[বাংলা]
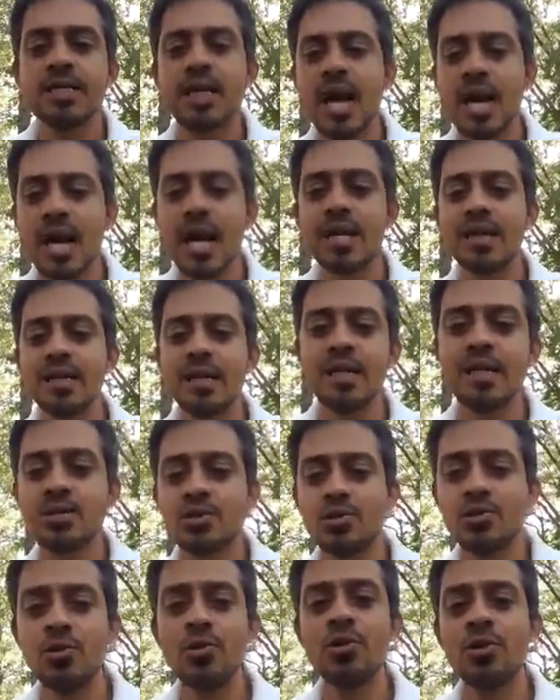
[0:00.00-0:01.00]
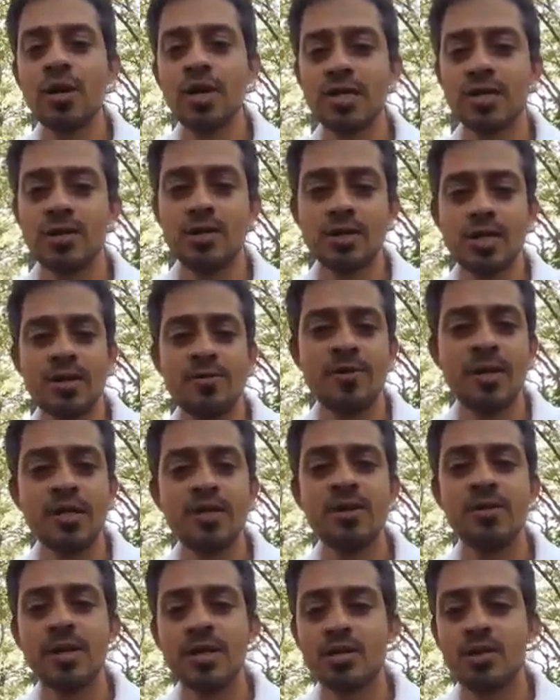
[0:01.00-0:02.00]
যার হাত থেকে শুরু হয়েছিল সে
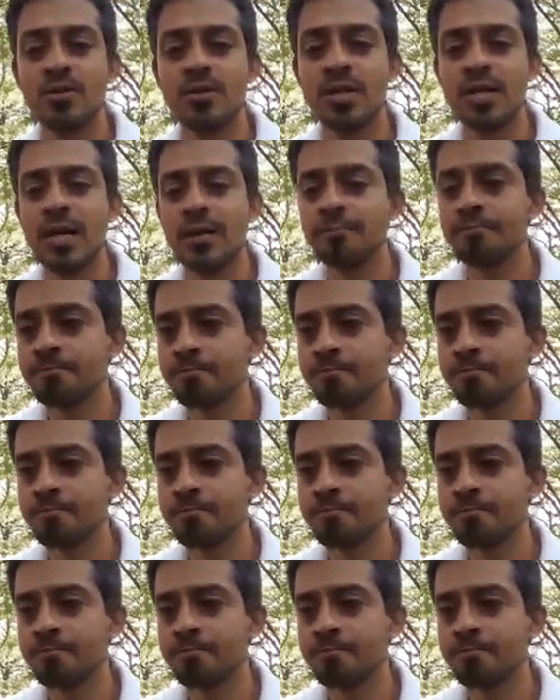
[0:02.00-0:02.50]
ভিডিও বা ছবিটা